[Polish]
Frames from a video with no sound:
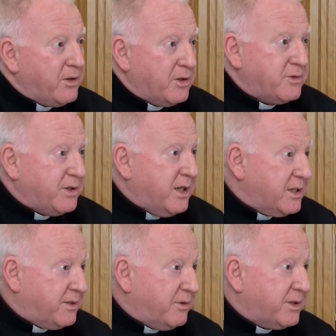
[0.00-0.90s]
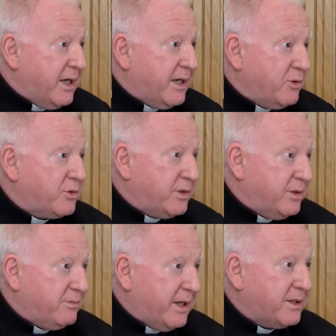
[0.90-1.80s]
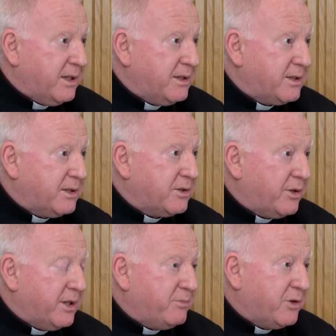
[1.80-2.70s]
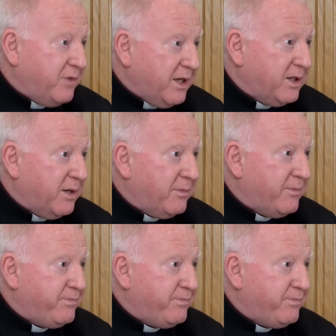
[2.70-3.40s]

to zwycięstwo znane już bardziej z historii pod Wiedniem.